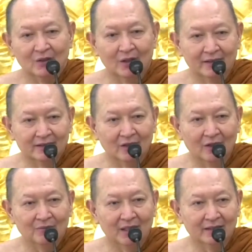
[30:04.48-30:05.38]
นก่อนสอ
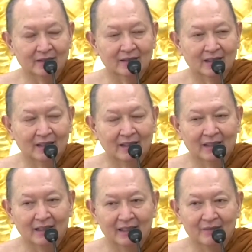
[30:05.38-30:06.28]
นมัน
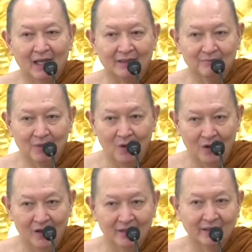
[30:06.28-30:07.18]
ให้หัดมอง
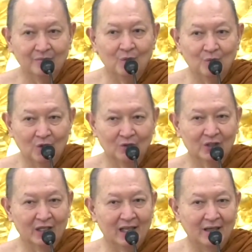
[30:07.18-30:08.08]
ในมุมของ
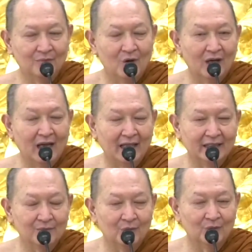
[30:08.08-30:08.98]
ไตรลักษณ์มองกาย
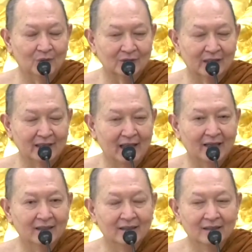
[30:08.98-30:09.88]
ในมุมของไตรลัก
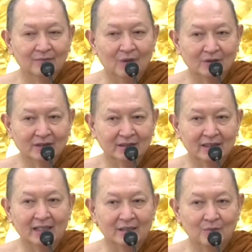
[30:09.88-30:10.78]
ษณ์ มองจิต
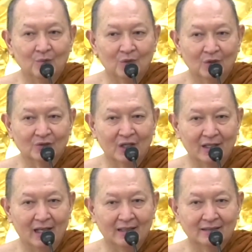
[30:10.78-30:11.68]
ใจในมุมของไตร
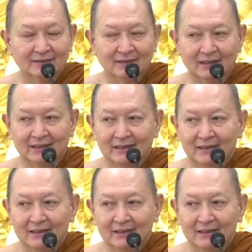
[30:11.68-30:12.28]
ลักษณ์นะ